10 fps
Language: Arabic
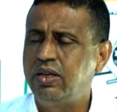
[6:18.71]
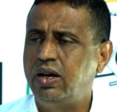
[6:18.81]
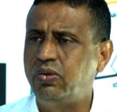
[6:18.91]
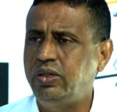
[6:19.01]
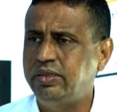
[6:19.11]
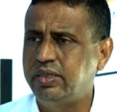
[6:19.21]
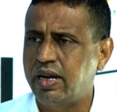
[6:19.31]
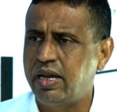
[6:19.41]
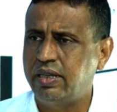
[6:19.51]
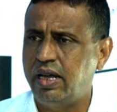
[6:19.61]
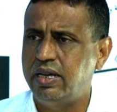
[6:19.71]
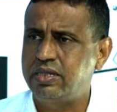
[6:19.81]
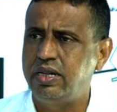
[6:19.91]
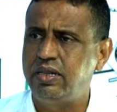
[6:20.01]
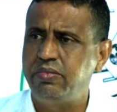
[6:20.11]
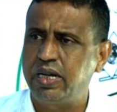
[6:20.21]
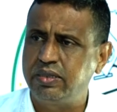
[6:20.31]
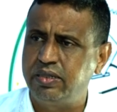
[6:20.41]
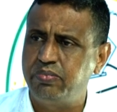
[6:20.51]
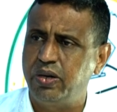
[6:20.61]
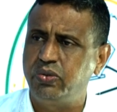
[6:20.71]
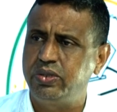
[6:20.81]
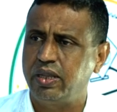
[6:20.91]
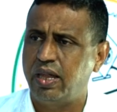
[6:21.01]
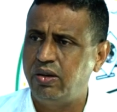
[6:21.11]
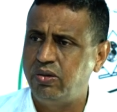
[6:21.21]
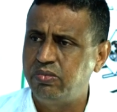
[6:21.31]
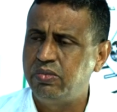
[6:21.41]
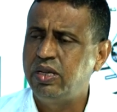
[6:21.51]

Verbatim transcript: أو اعتراض على سير مكتب أو تظلم